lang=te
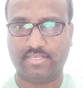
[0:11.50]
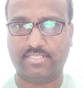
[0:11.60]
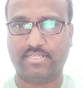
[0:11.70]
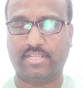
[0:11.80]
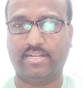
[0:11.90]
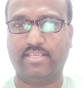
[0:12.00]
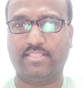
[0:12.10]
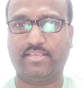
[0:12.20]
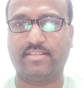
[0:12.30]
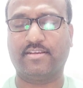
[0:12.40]
కనుక స్లైడ్
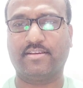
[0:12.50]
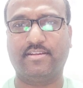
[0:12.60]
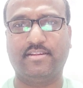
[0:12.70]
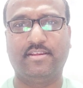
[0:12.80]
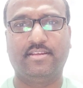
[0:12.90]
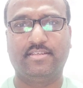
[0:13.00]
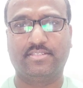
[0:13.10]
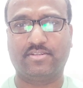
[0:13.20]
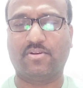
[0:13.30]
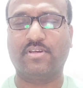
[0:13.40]
అయితే కనుక
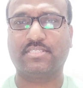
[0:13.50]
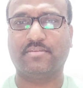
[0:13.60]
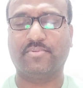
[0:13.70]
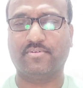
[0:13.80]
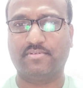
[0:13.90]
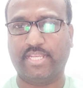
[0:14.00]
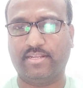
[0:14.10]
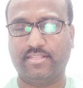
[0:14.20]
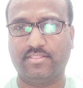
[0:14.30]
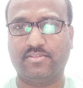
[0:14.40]
స్ట్రాంగ్ సపోర్ట్
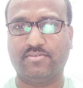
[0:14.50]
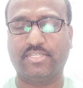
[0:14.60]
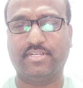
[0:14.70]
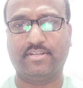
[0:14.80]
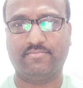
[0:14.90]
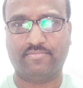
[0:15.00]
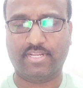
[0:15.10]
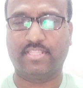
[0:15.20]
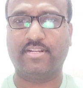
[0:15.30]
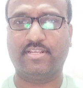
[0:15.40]
ఎయిటీన్ థౌసండ్ అండ్
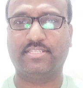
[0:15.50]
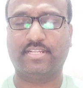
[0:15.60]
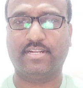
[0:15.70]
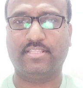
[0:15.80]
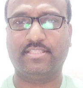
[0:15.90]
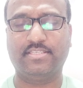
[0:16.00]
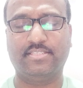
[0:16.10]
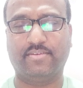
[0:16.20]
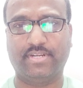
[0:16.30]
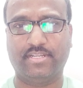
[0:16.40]
ఫర్దర్గా స్లైడ్ అయితే
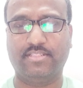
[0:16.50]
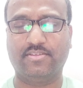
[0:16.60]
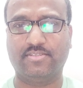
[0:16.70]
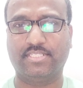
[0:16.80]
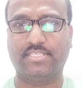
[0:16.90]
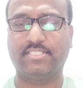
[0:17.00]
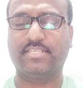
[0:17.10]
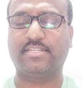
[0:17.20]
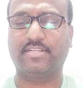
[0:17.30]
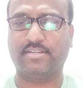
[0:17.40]
సెవెంటీన్ థౌసండ్ సిక్స్
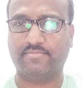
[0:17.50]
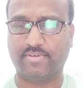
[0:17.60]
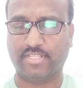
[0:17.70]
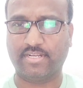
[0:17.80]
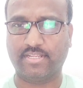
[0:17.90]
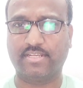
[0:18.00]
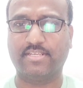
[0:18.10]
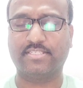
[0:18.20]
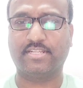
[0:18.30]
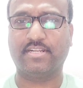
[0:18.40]
హండ్రెడ్ అండ్ ఫర్దర్గా
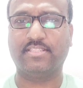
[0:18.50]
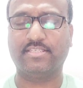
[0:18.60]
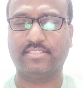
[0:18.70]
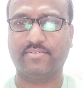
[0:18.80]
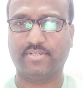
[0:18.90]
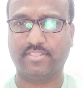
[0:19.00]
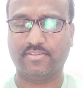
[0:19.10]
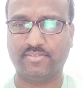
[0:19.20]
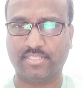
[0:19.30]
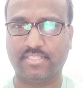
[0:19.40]
ఇంకా స్లైడ్ అయితే
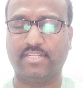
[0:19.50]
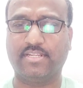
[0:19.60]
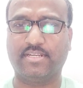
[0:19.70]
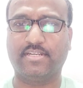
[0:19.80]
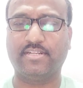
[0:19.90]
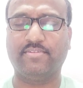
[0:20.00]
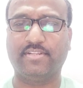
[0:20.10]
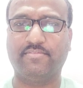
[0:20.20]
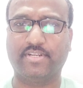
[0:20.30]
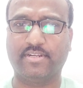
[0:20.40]
సెవెంటీన్ థౌసండ్ త్రీ హండ్రెడ్
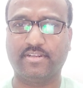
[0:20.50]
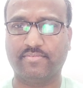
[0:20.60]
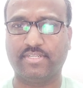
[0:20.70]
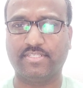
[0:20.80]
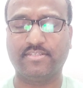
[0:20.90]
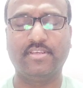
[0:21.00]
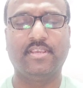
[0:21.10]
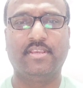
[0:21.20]
ఇవి డిఫరెంట్ లెవెల్స్